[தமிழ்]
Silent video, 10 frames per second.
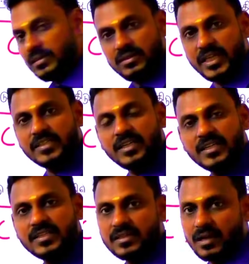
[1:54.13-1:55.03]

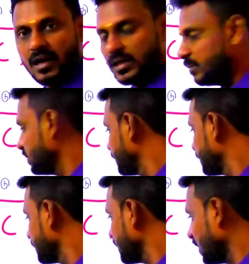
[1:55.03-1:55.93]
என்னென்னது காலம்
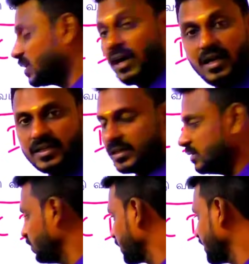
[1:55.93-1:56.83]
அதாவது ஆண்டுகள்
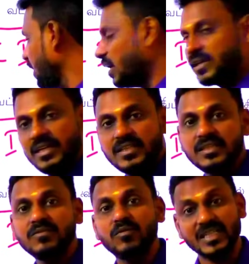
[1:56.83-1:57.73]
ஓகேங்களா ஆறுனா என்னது
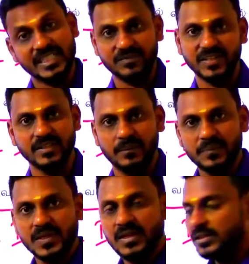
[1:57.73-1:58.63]
வட்டி வீதம்
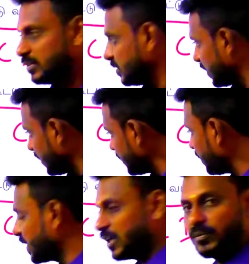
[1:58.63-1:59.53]
ஸோ இந்த ரெண்டு
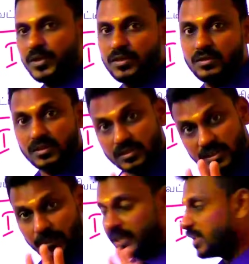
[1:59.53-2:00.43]
எப்படி கண்டுபிடிக்கணுங்கிறது செப்பரேட்டாக